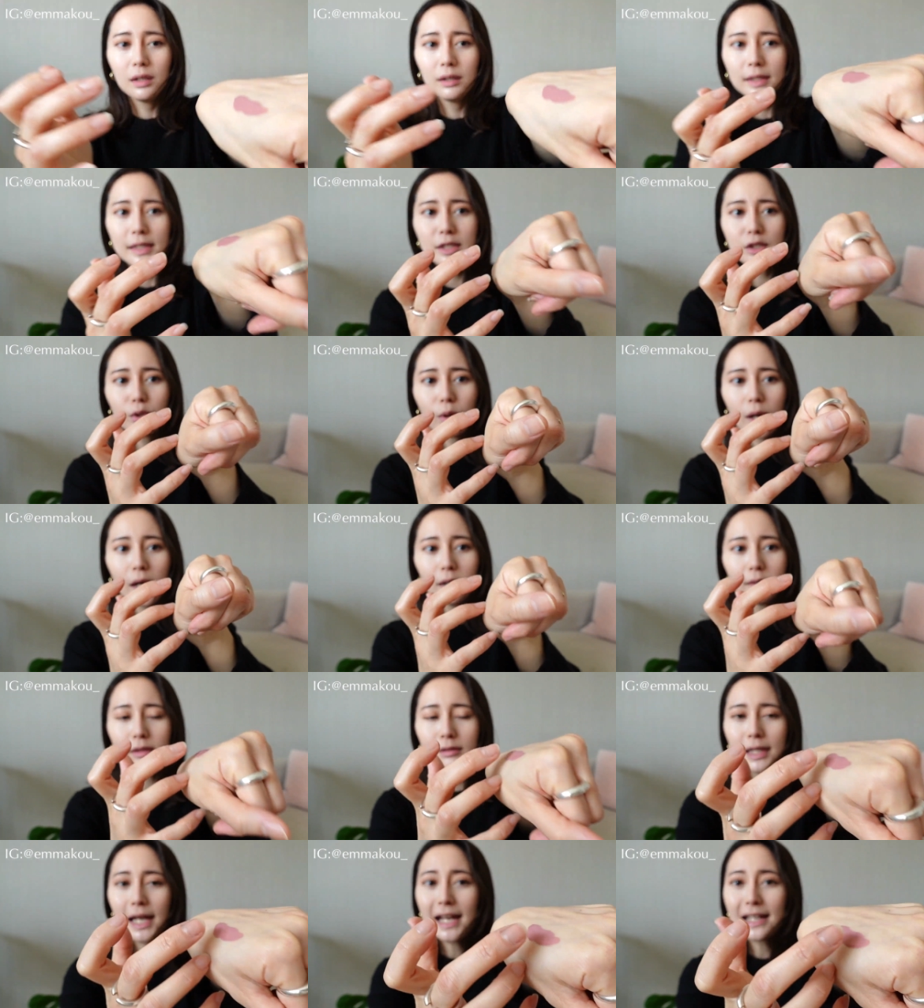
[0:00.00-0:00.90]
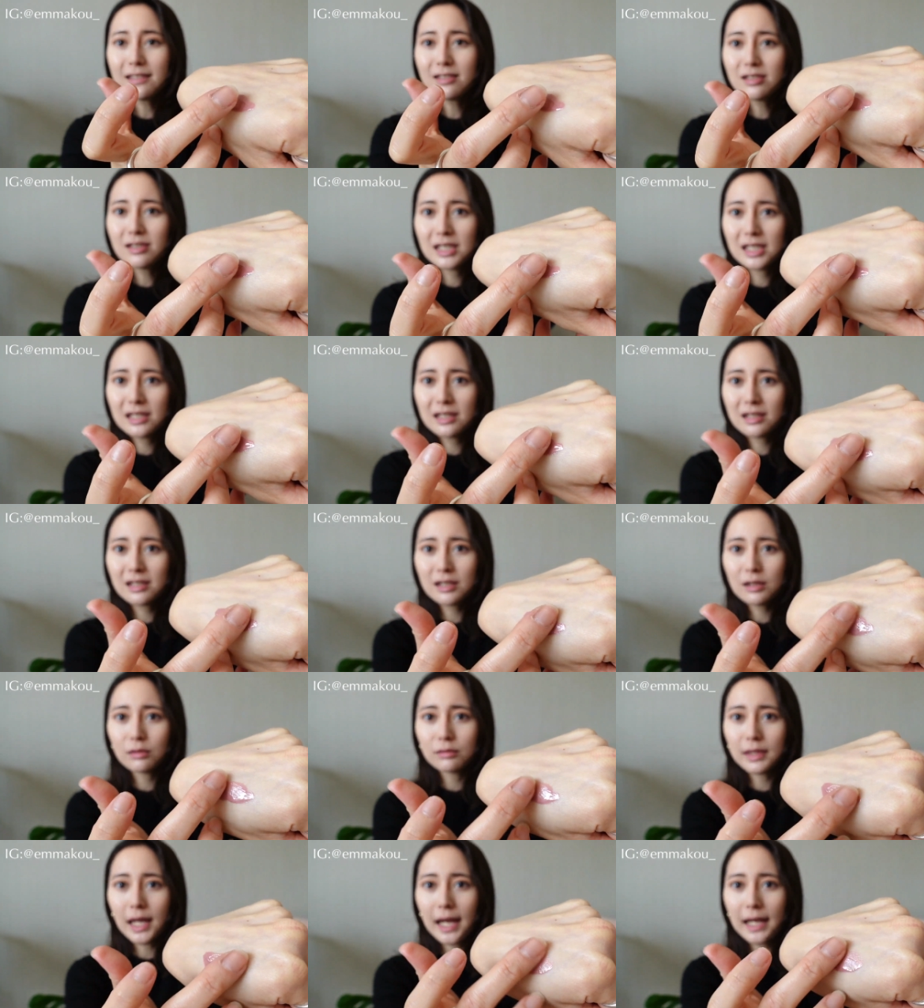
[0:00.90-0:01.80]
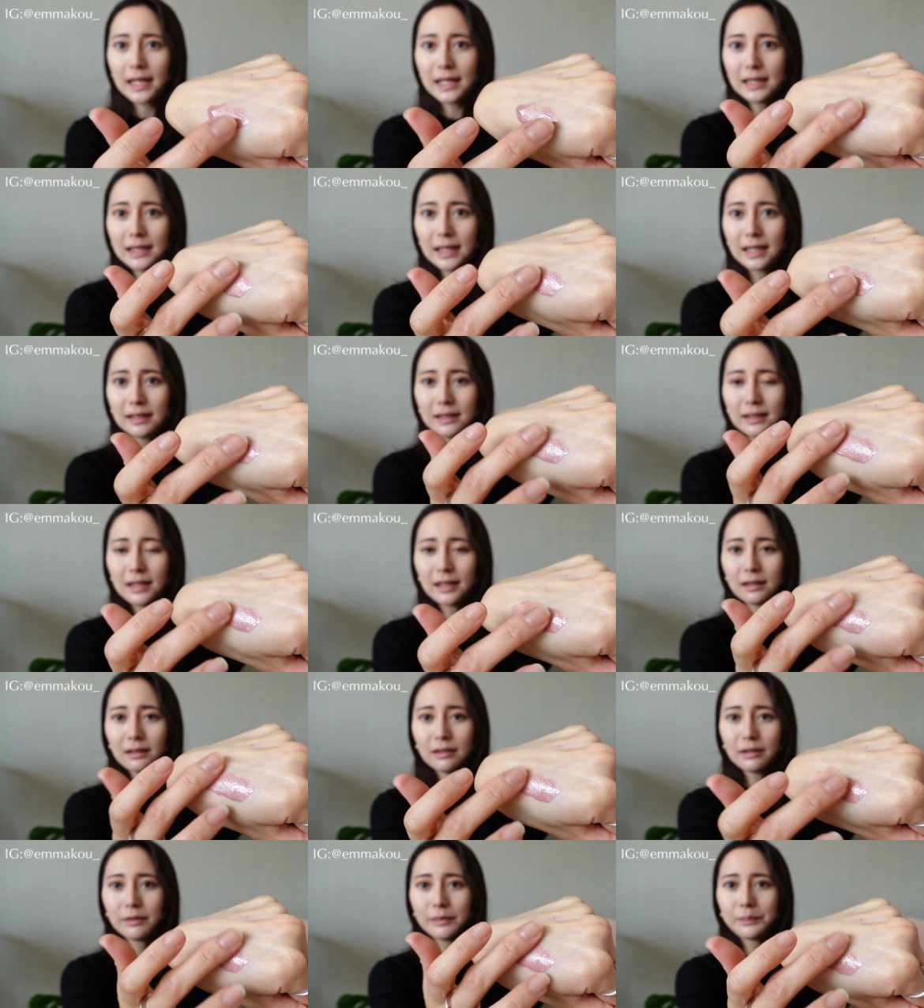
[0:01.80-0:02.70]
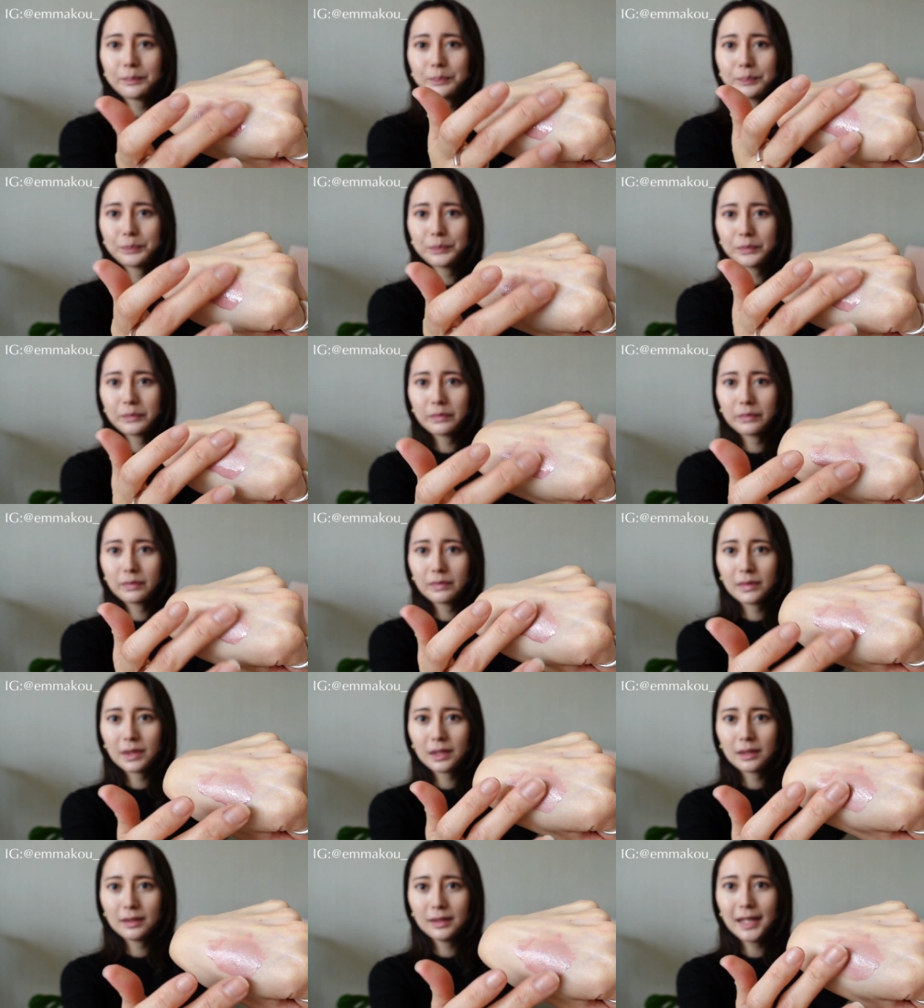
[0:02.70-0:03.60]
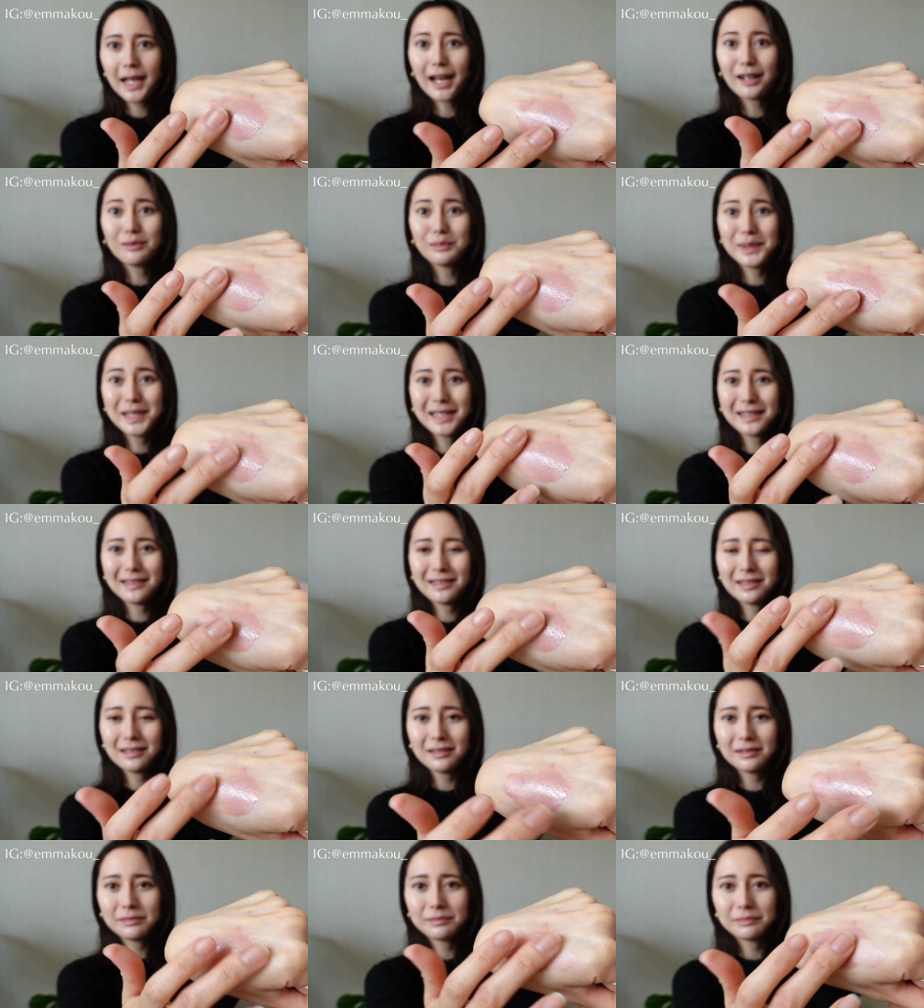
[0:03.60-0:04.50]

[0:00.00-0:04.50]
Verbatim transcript: 零九号，那它是其实是有带一点点的亮片的。